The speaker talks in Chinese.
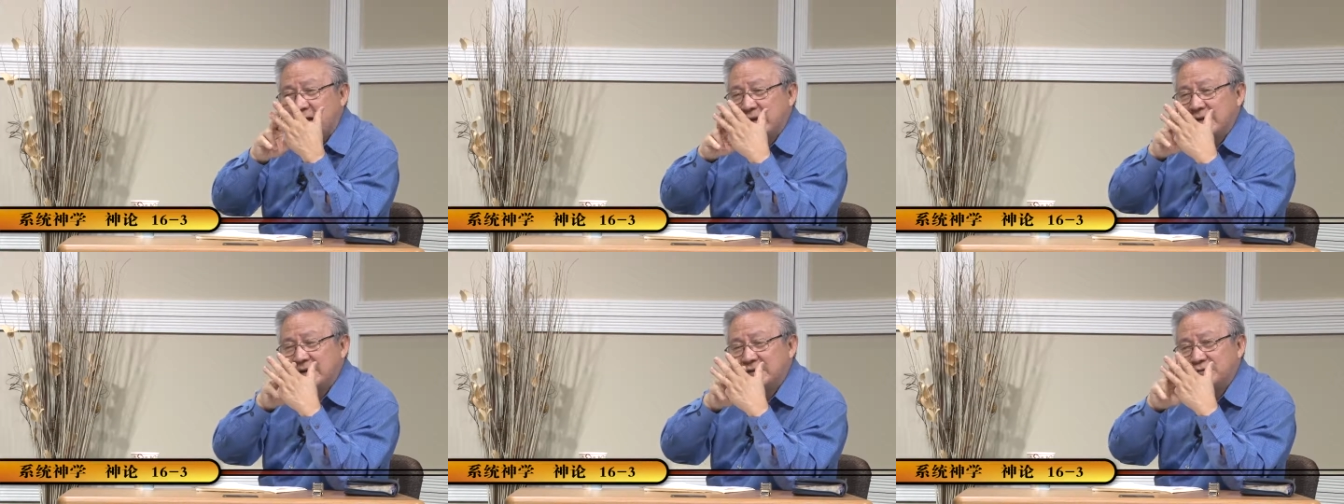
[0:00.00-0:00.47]
打
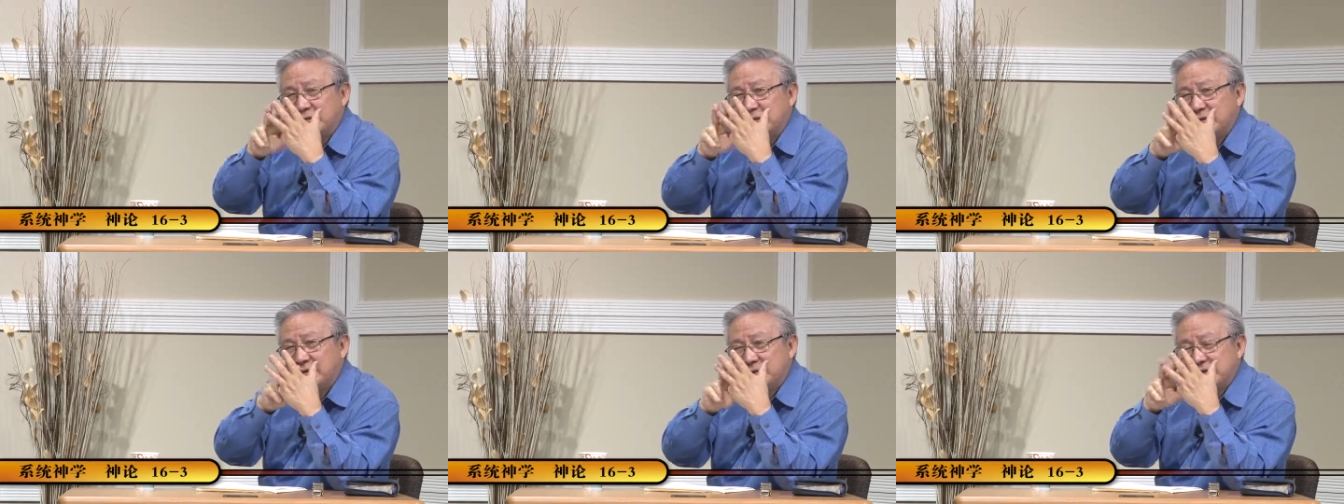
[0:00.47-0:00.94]
了科学
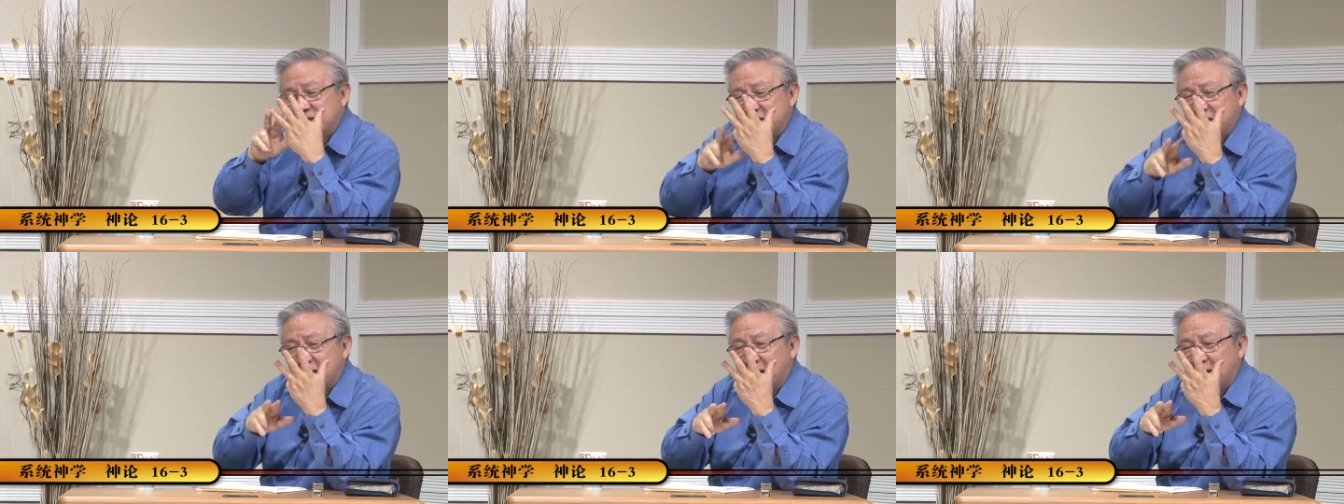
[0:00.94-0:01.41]
的这个
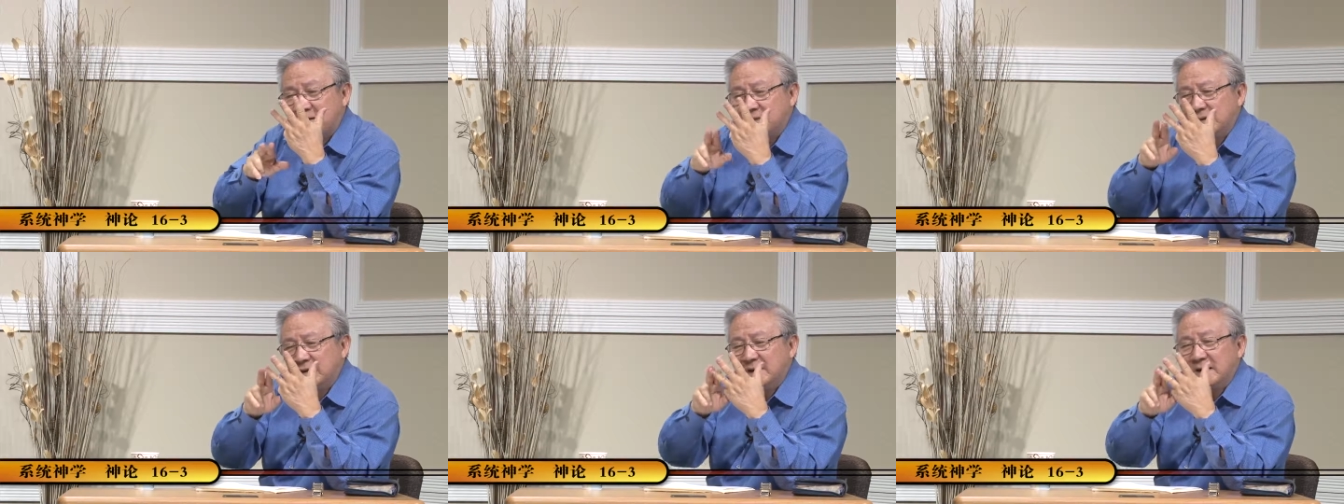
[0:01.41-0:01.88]
旗号，
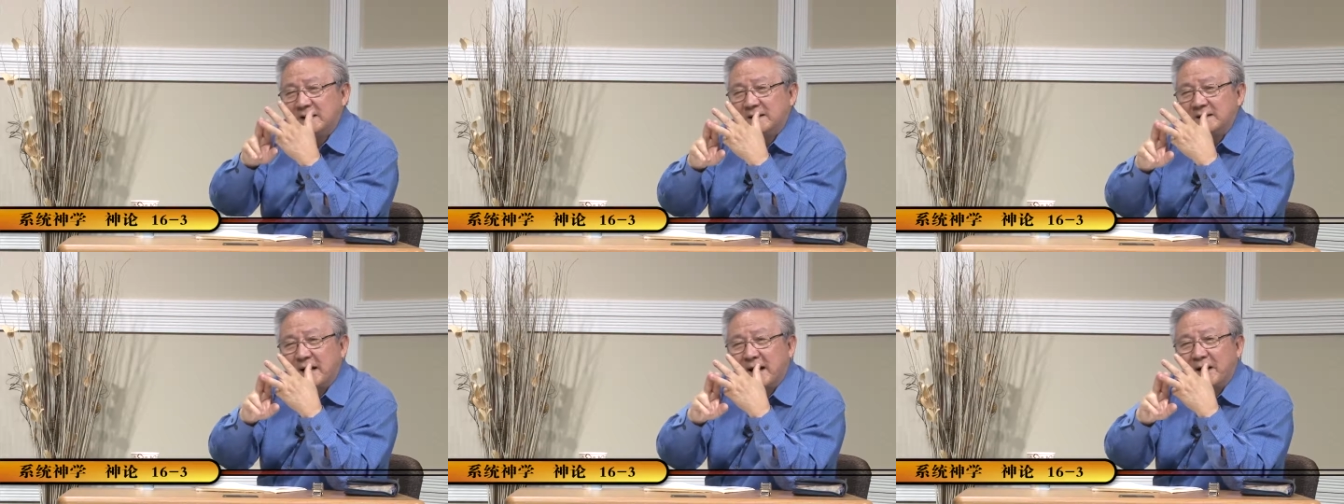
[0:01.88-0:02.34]

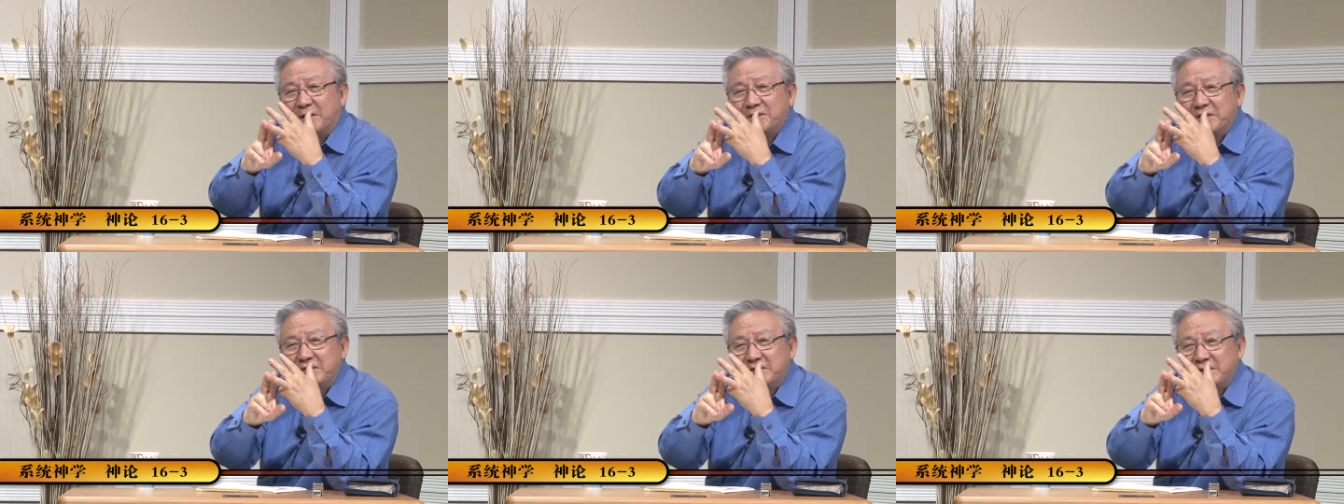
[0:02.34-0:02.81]
他号
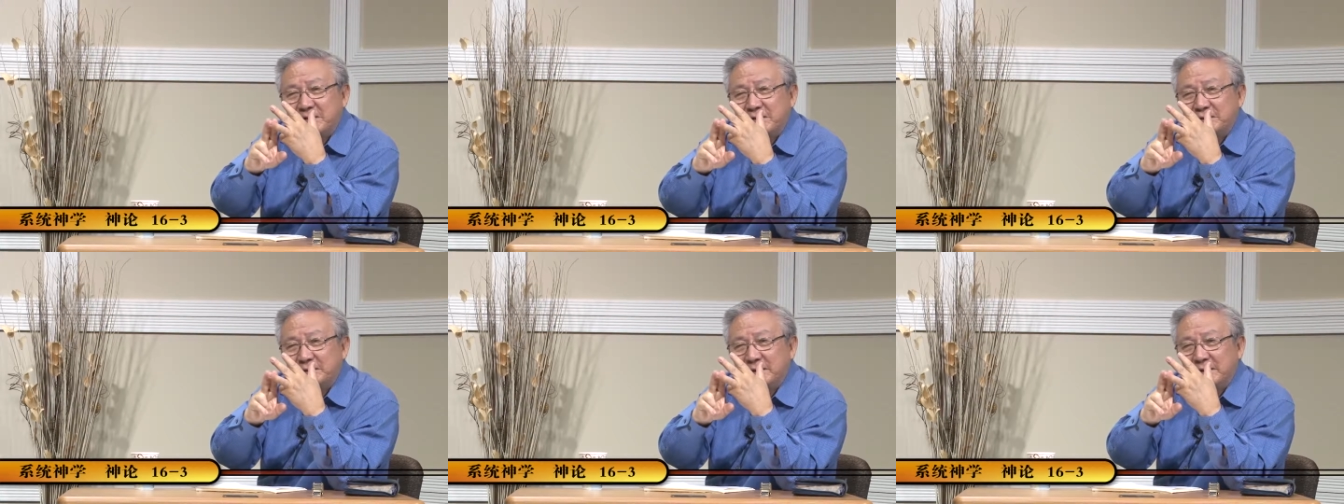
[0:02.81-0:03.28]
称是
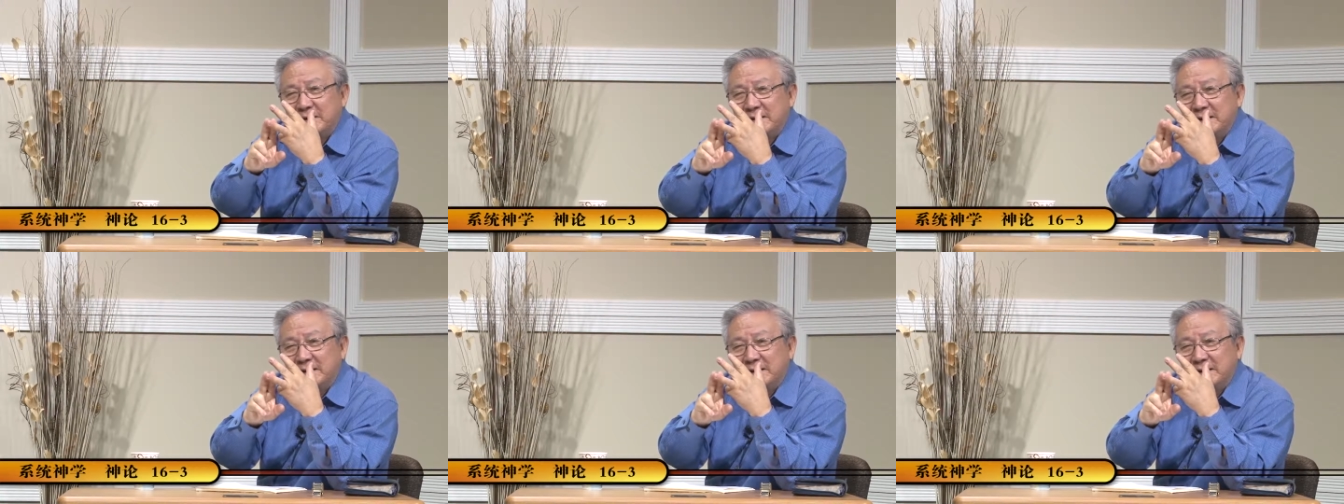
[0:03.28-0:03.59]
科学，